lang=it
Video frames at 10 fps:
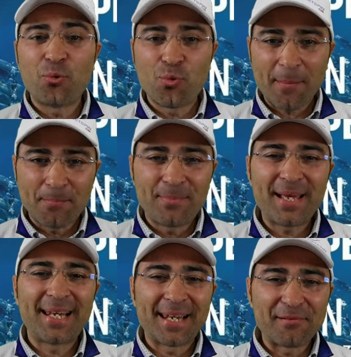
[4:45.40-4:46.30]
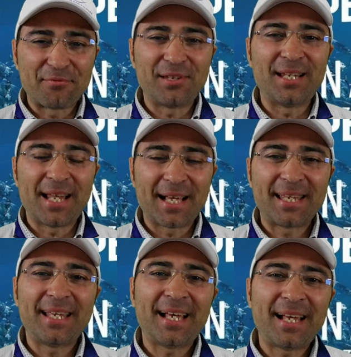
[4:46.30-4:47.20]
una bella fila
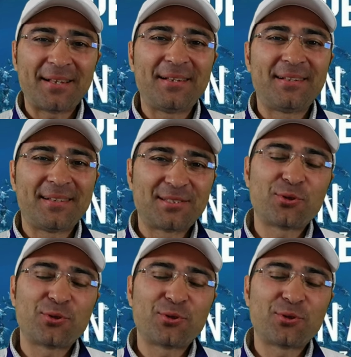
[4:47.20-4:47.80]
che ha eh,